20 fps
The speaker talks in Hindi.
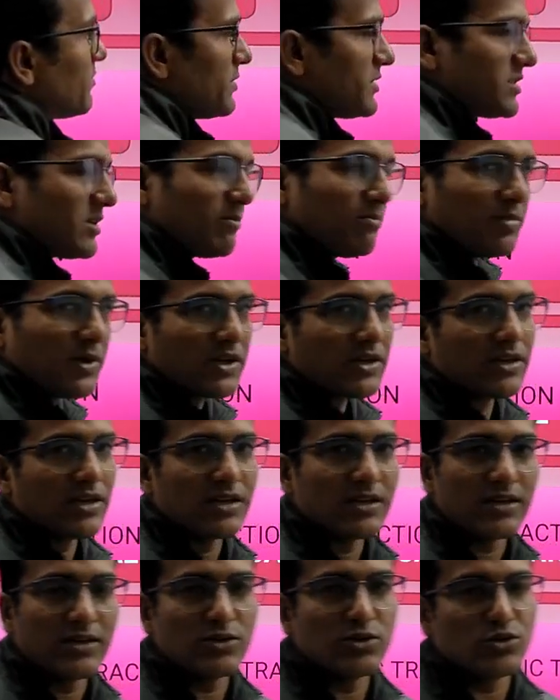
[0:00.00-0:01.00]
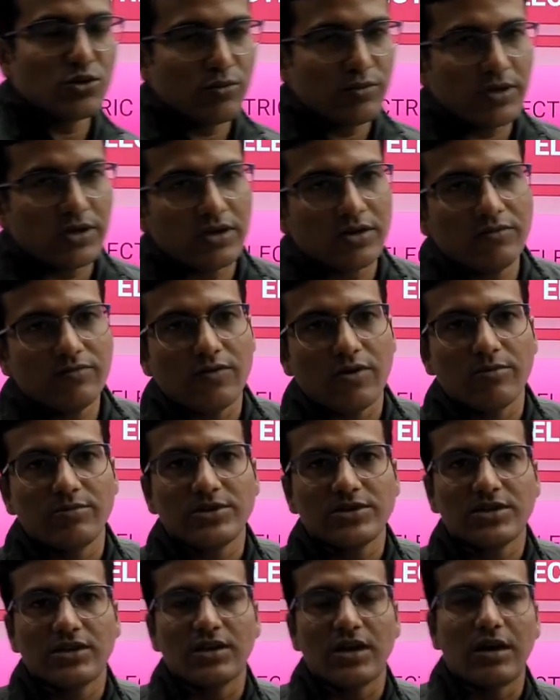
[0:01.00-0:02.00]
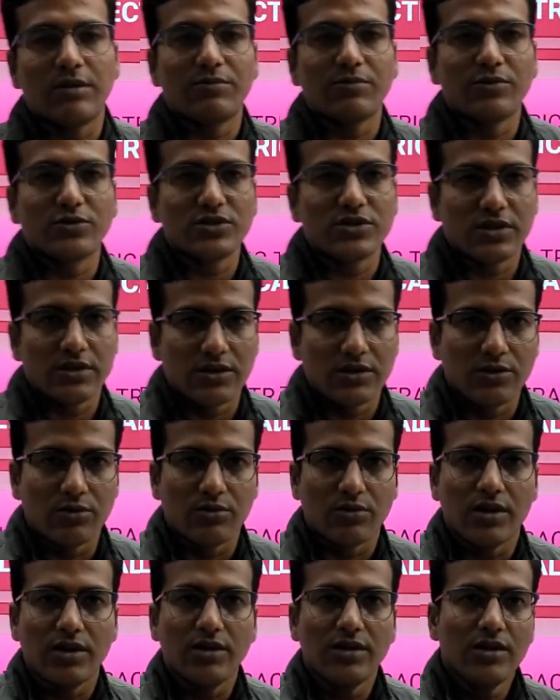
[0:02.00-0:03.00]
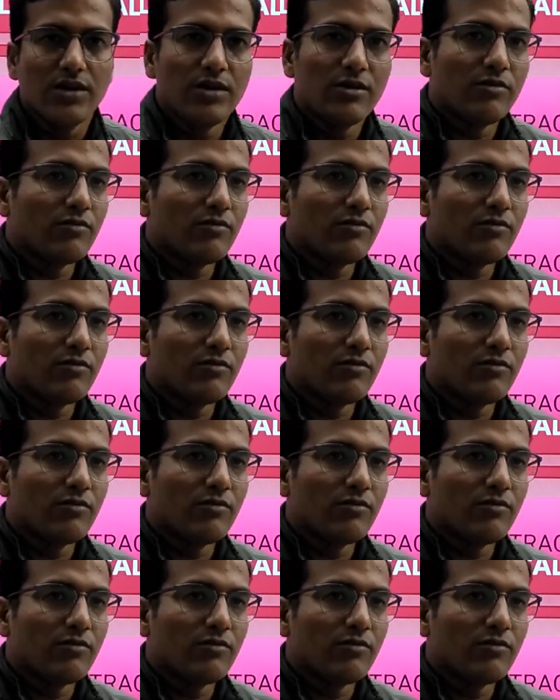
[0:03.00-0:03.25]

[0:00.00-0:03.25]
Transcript: नंबर पे संपर्क करके जो भी इन्फॉर्मेशन आपको चाहिए होगा